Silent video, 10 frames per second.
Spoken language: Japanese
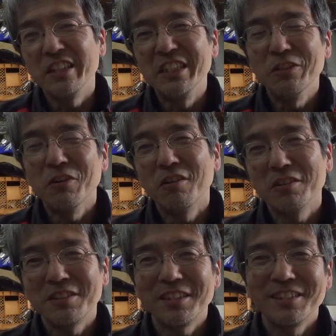いいよ
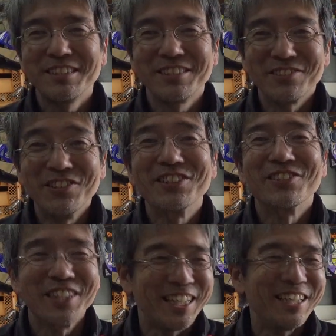すごいです
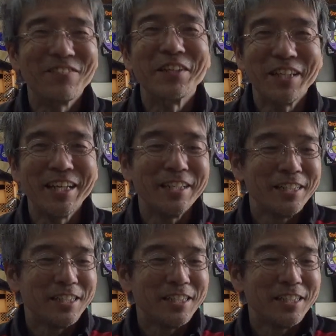よね、やっぱりね。